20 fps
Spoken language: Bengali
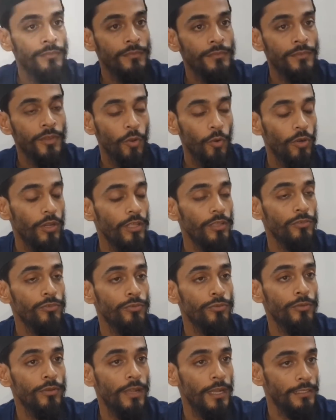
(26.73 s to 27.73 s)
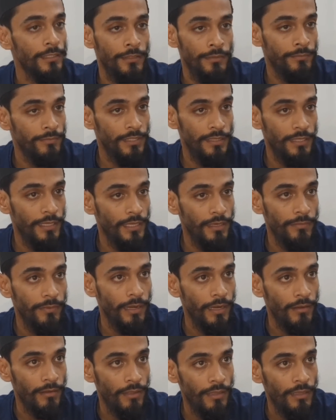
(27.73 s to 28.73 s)
নৌসাদ সিদ্দিকী মমতার
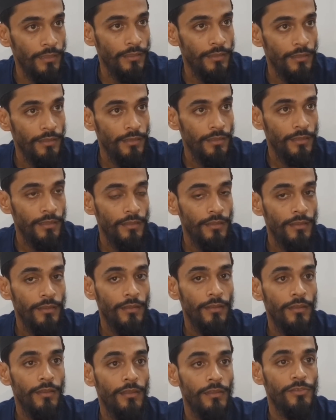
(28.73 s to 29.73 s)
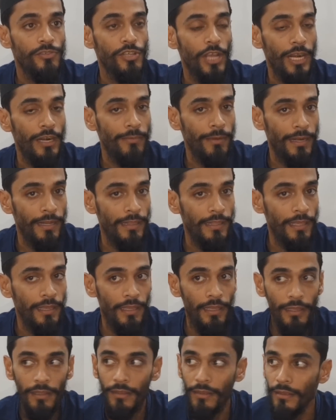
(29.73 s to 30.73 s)
পুলিশের সৎ সাহস থাকলে আমাকে
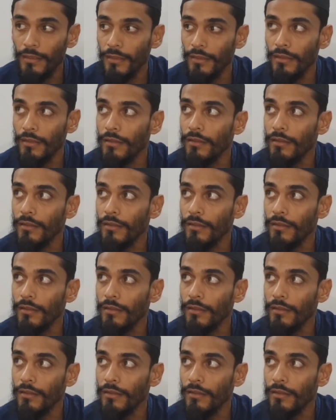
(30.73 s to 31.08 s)
গ্রেপ্তার করুন